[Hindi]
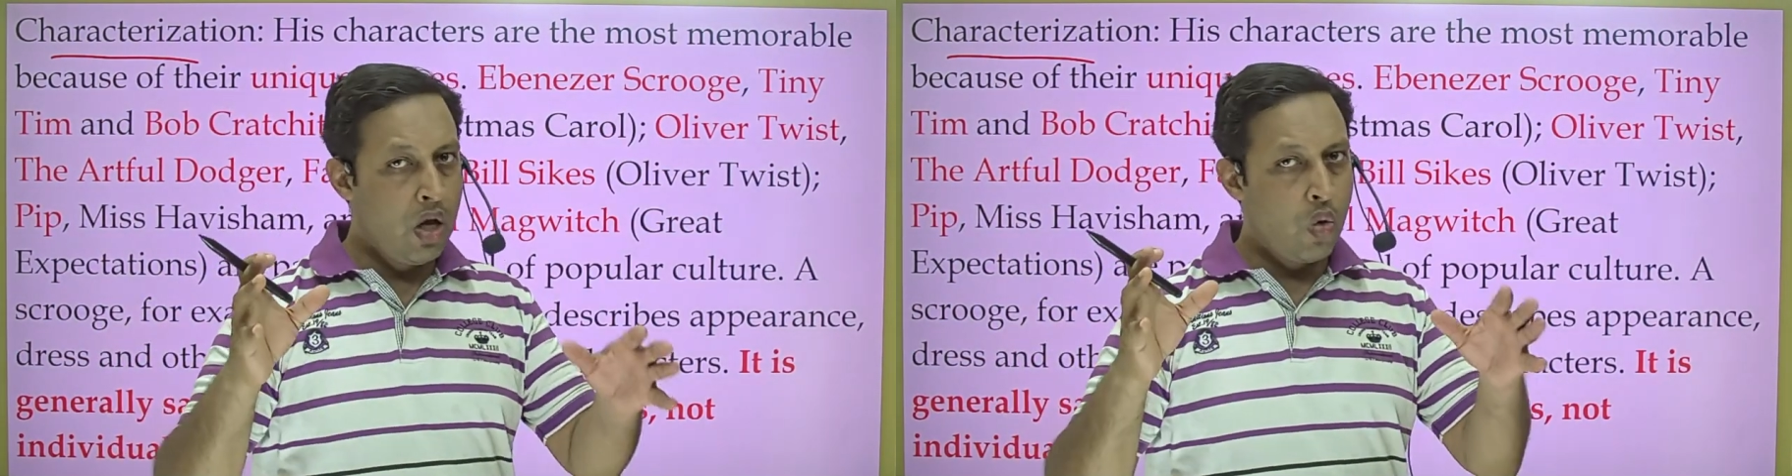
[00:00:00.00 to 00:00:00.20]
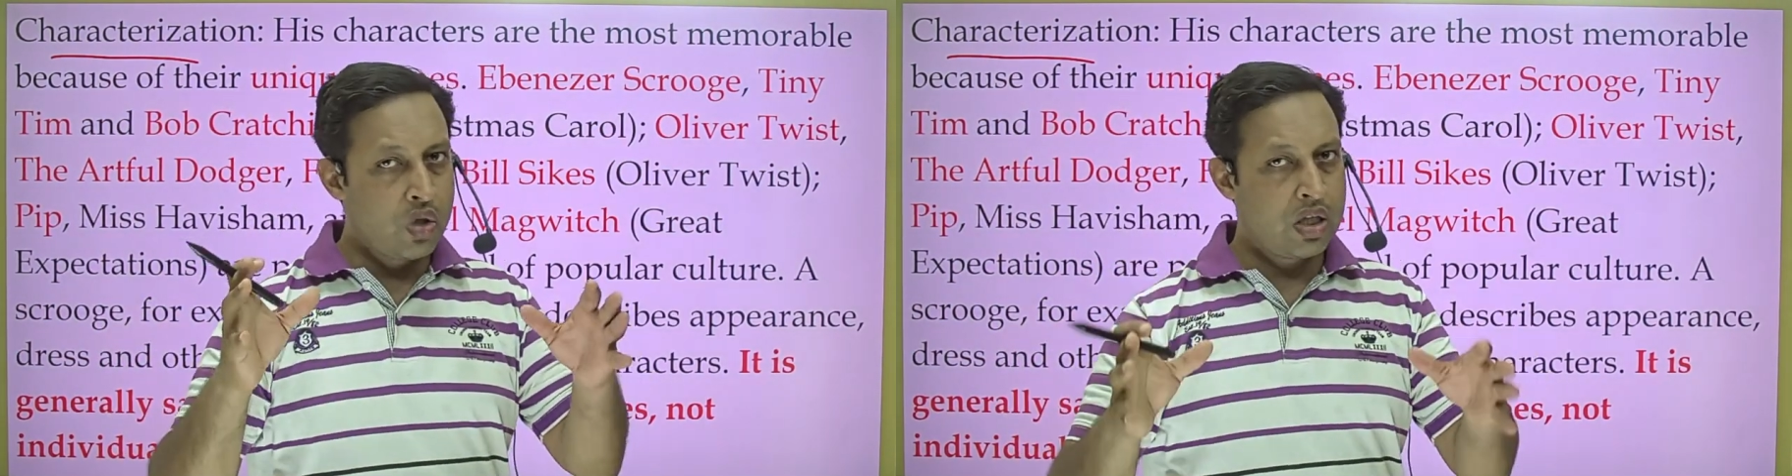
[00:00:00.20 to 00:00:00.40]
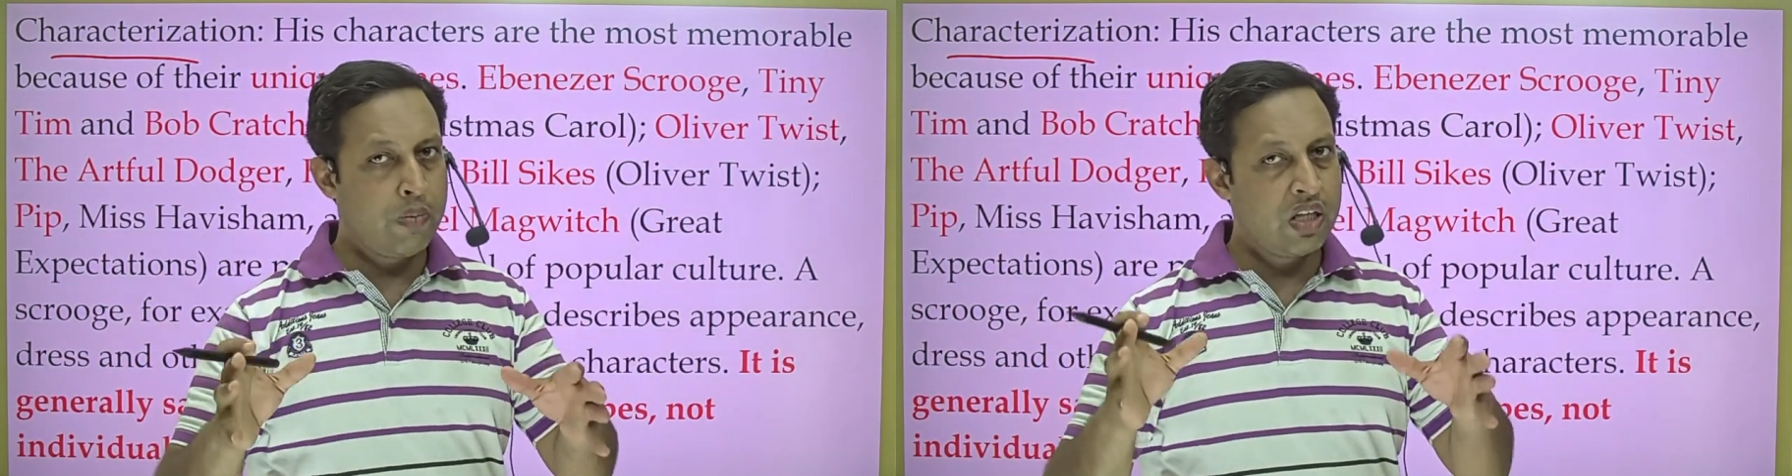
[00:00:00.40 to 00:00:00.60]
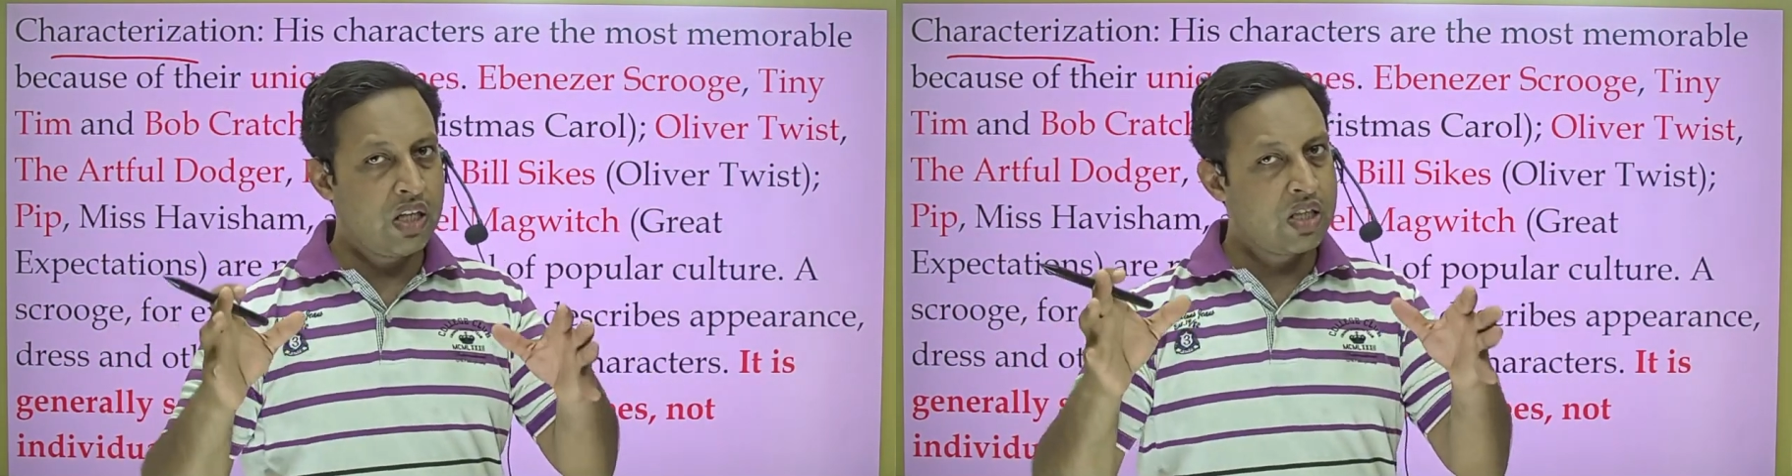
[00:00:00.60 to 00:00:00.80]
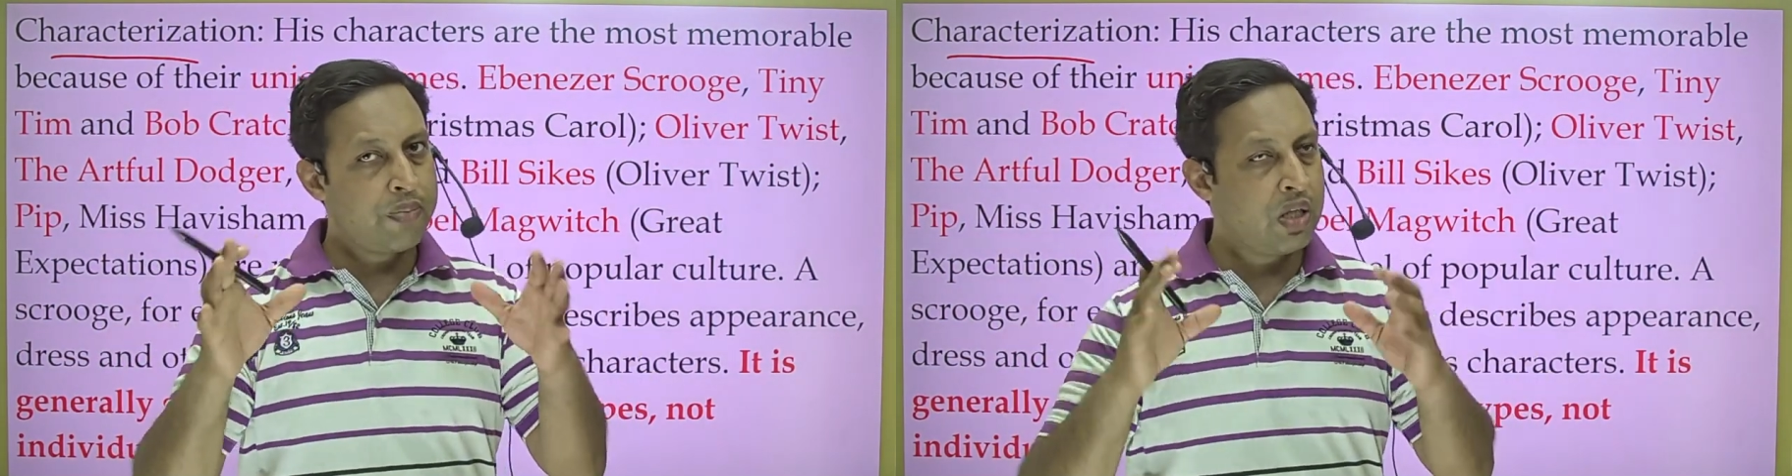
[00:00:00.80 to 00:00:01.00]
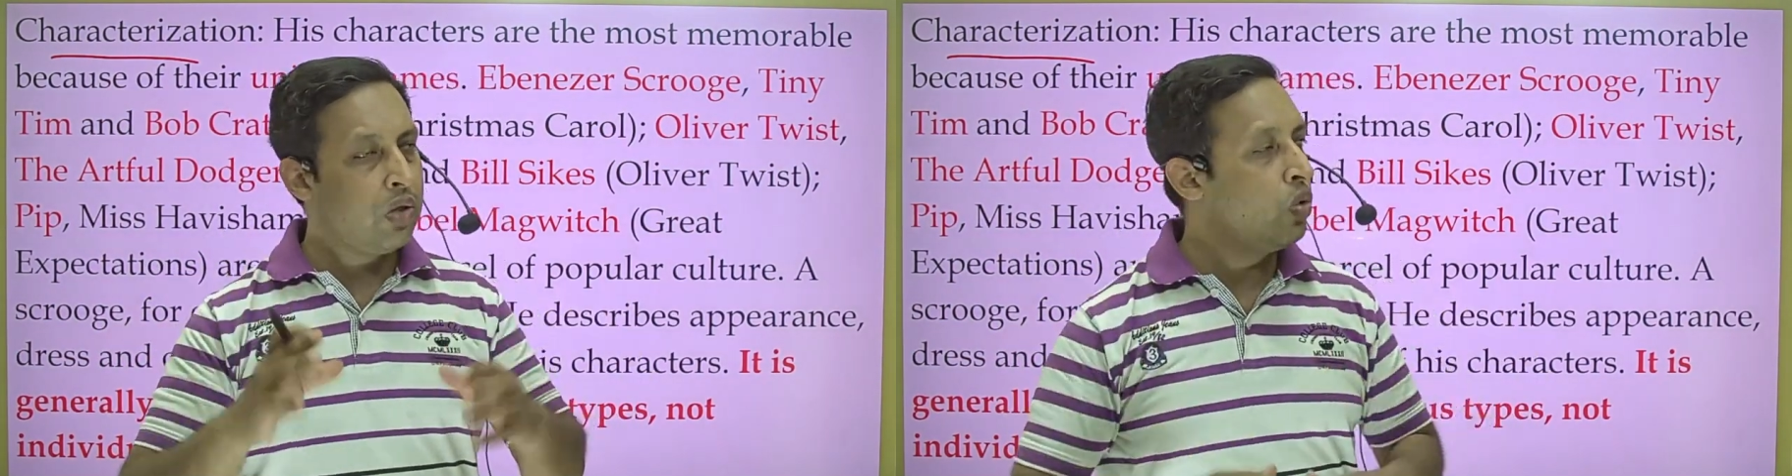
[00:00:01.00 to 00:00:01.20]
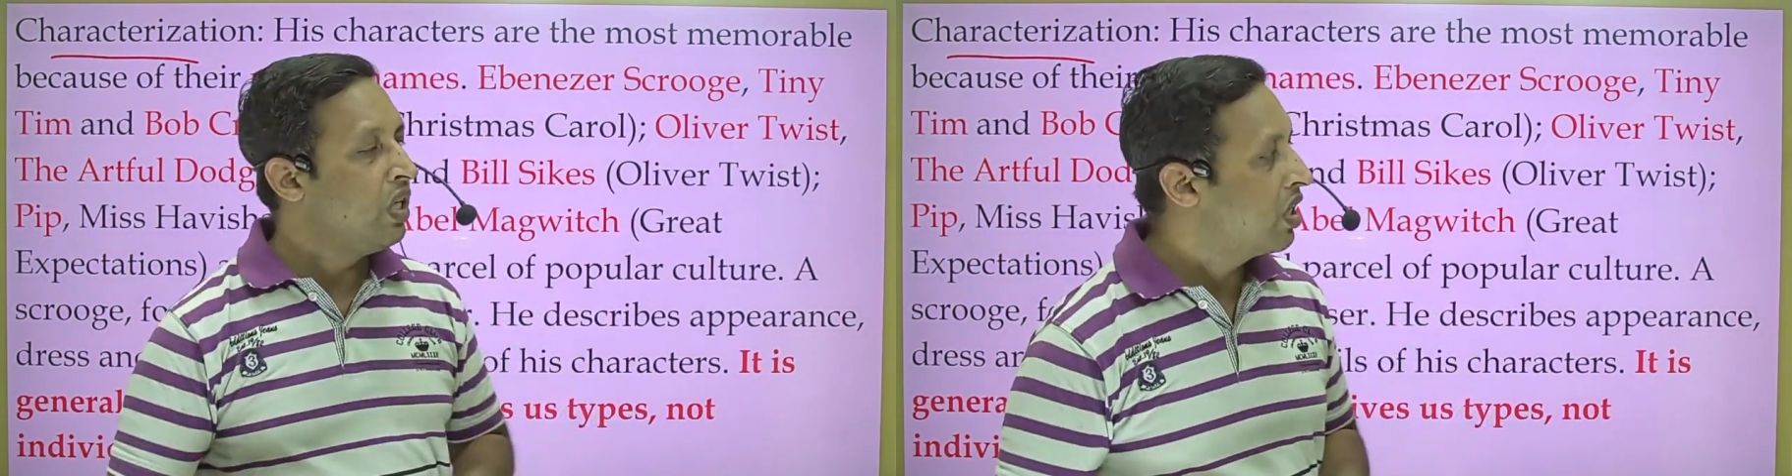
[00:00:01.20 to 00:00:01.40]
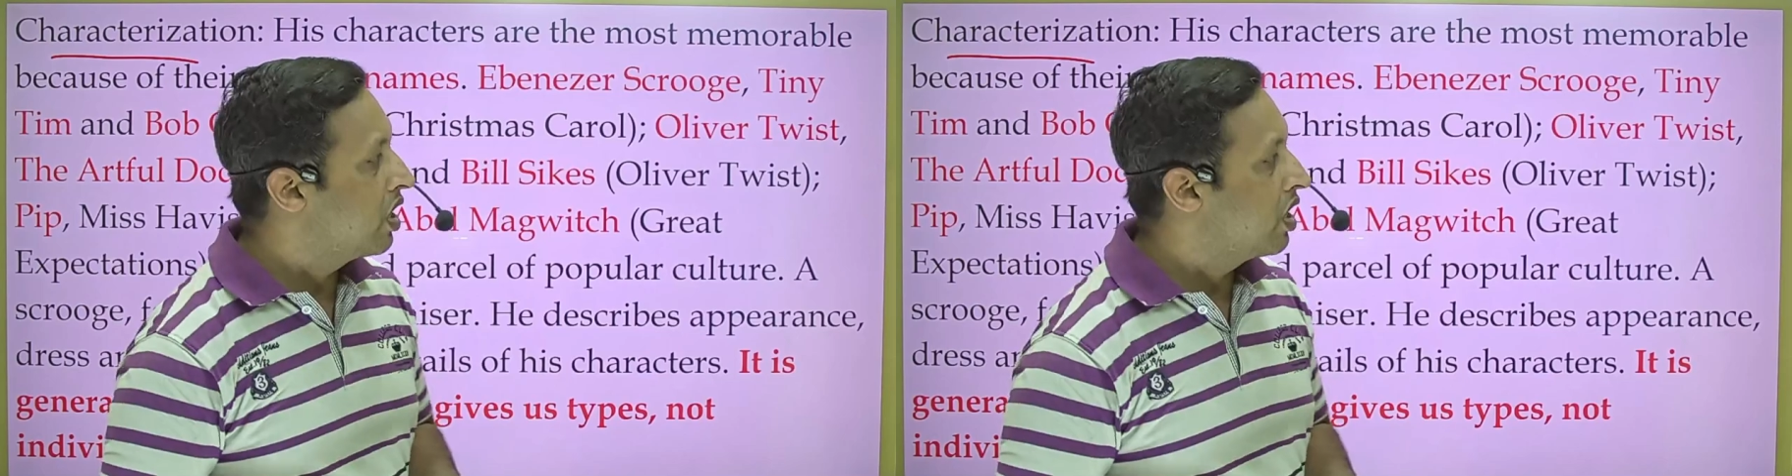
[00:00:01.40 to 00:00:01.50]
उस समय तक सबसे यूनिक